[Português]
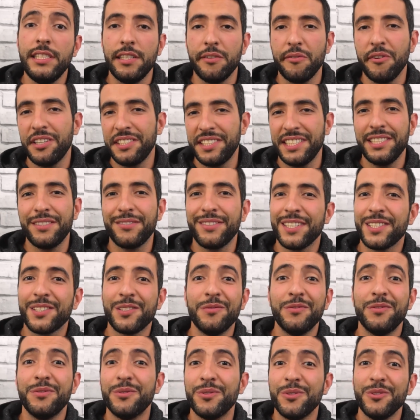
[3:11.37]
igual a gente faz com
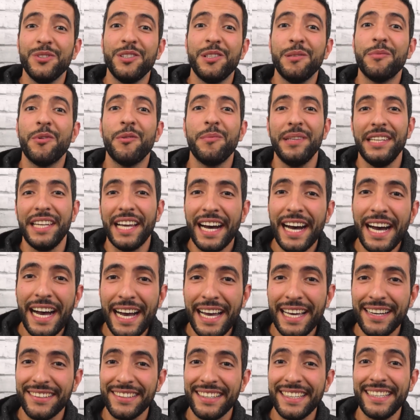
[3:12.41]
fundo
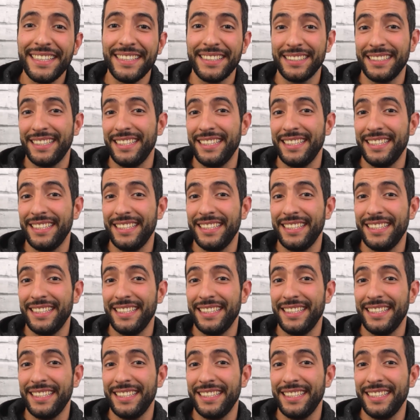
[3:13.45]
imobiliário, né?